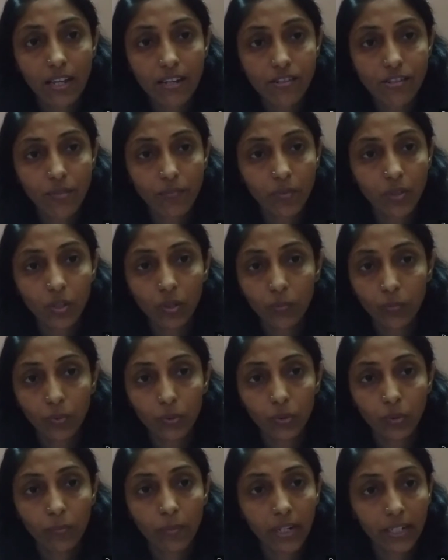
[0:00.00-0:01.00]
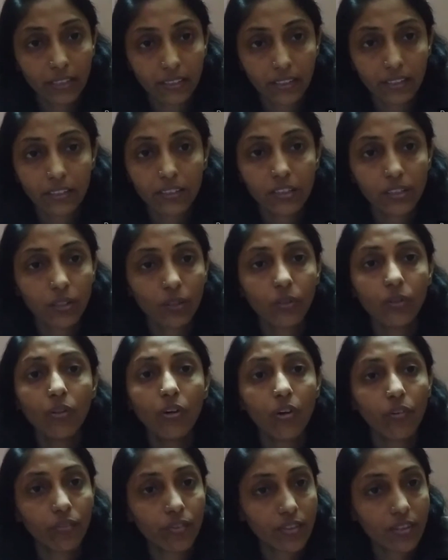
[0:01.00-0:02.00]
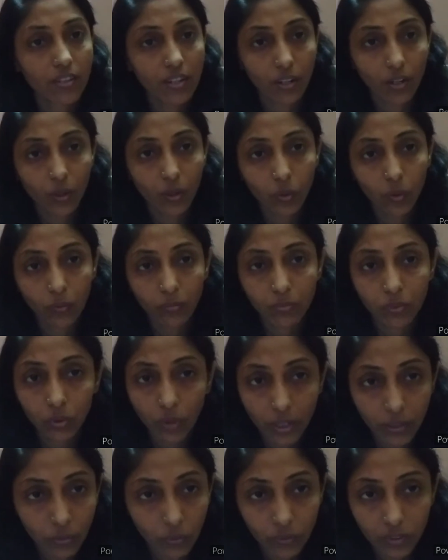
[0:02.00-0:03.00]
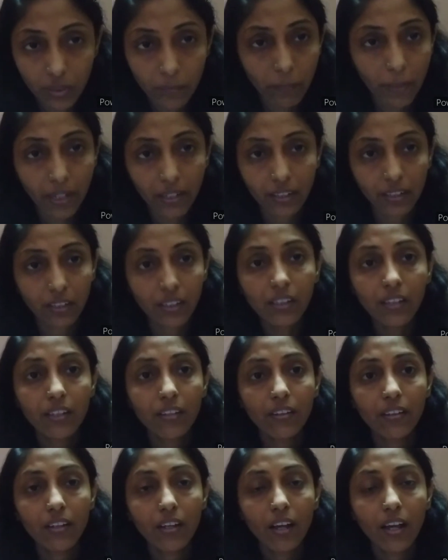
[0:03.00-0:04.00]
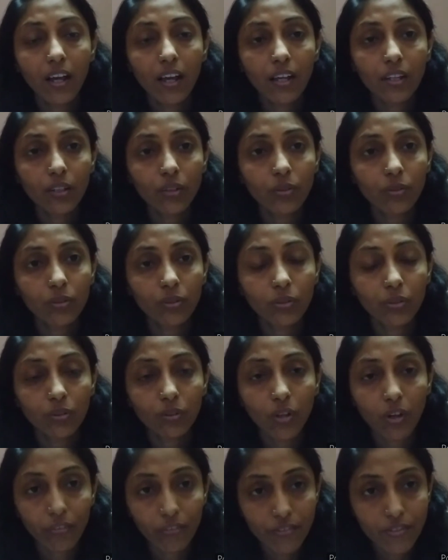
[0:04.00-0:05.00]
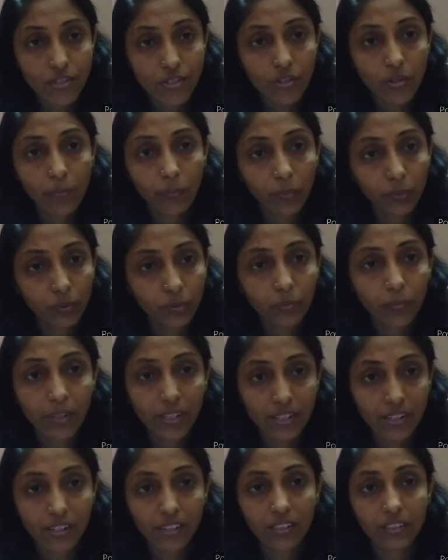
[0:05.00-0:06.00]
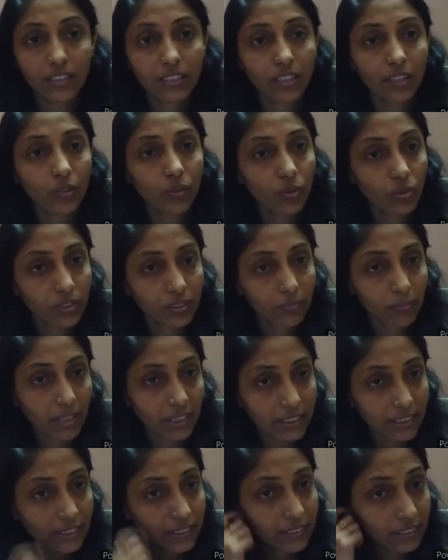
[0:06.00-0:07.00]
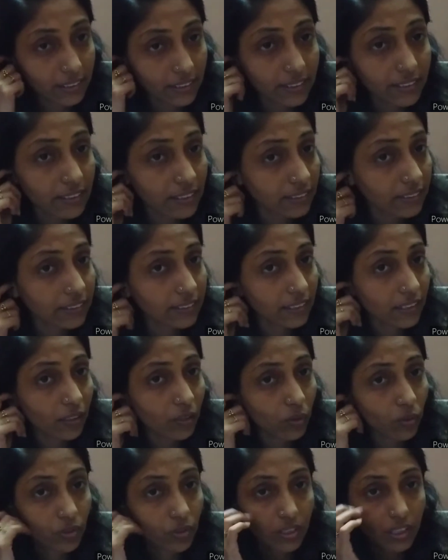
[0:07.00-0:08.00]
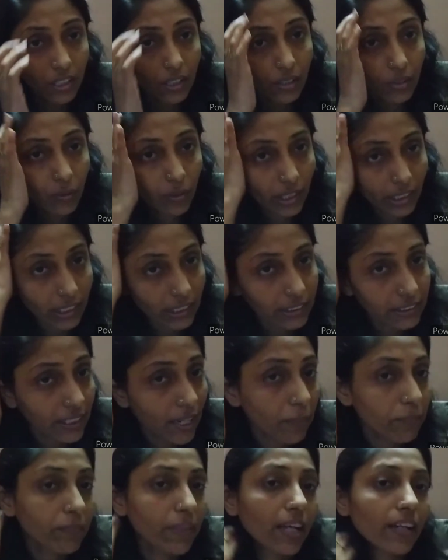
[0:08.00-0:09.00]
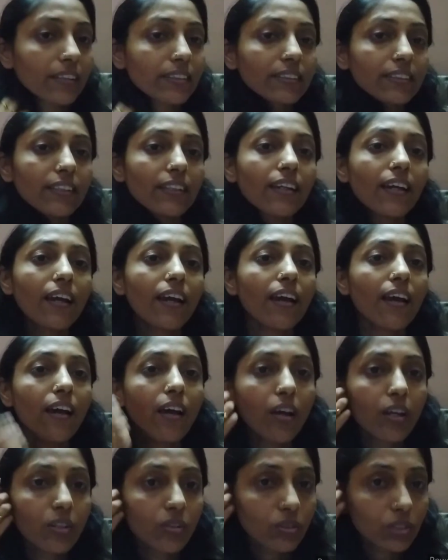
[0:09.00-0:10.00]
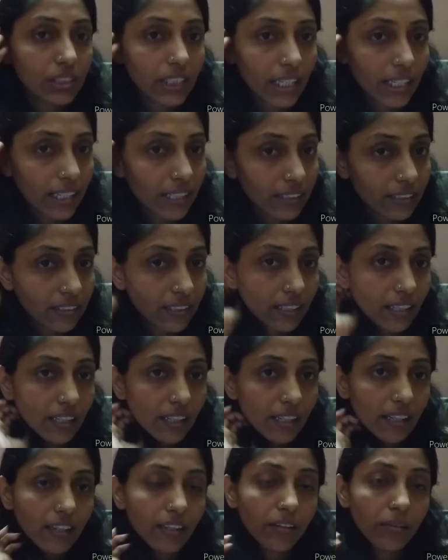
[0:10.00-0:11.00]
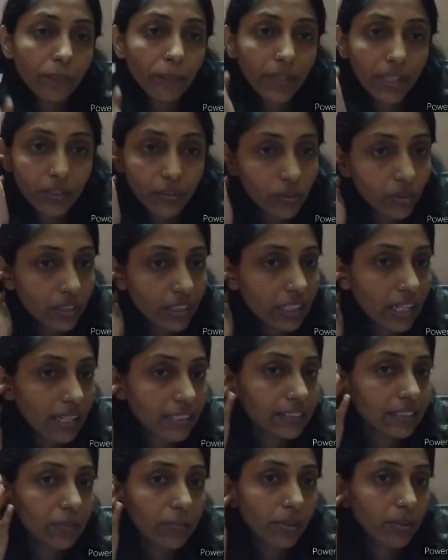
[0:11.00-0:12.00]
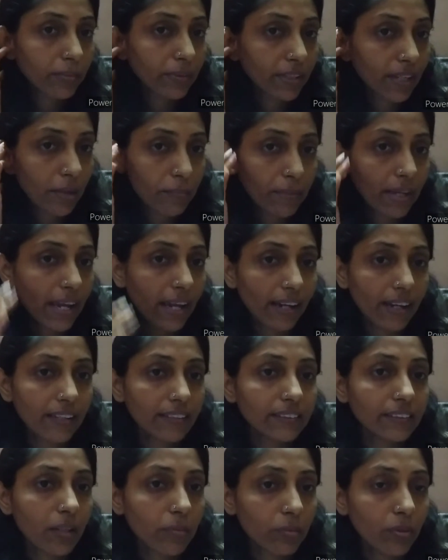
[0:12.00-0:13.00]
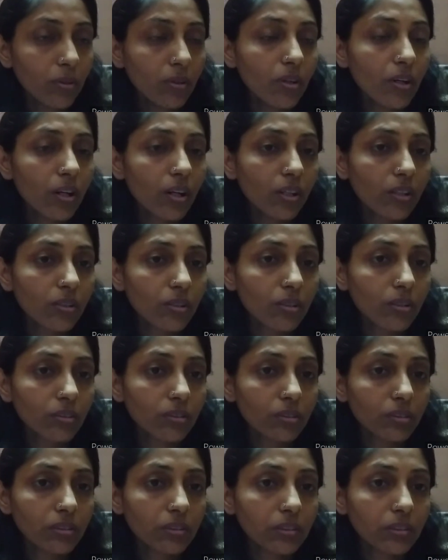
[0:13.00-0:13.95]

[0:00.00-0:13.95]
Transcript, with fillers: এক সপ্তাহ পরও বাড়িতেই ছিল অফিস সেরকম জয়েন করতে পারেনি তো অফিসেরও প্রচুর প্রেশার আছে ক্লোজ মাসের শেষ আসছে ক্লোজিংয়েরও একটা চাপ থাকছে তো সেক্ষেত্রে ইন্দ্রনীল আসতে পারবে না আমি একাই যাব তো